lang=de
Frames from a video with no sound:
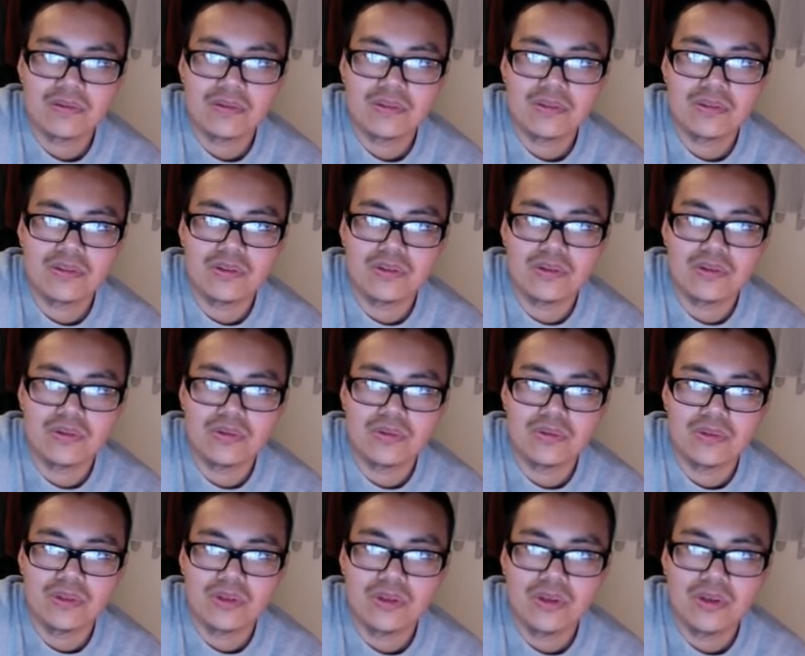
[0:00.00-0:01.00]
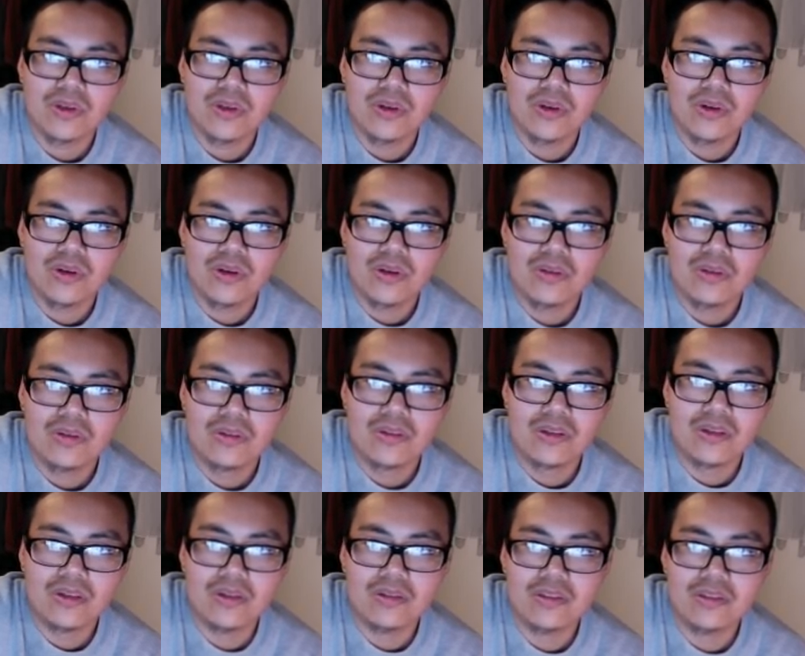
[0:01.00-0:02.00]
So. Ein
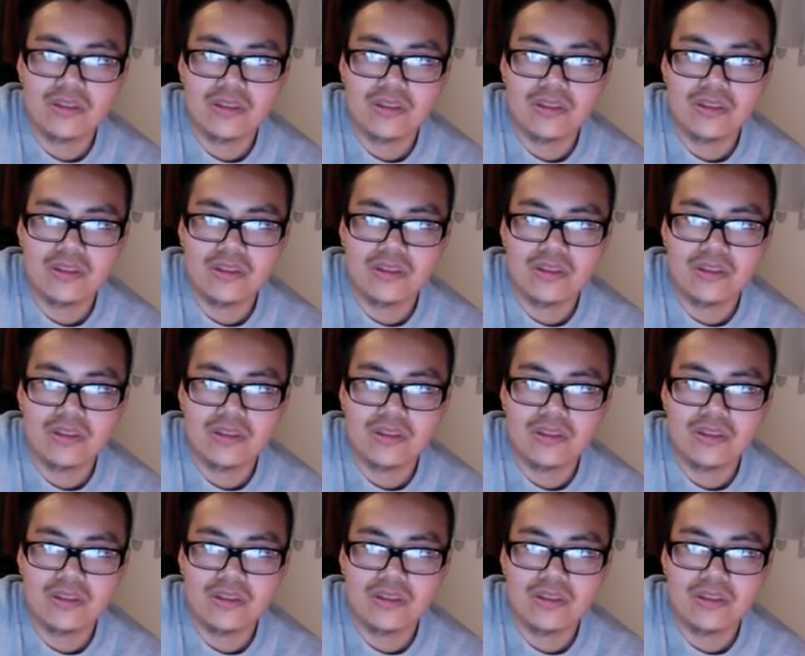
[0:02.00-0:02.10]
Drittel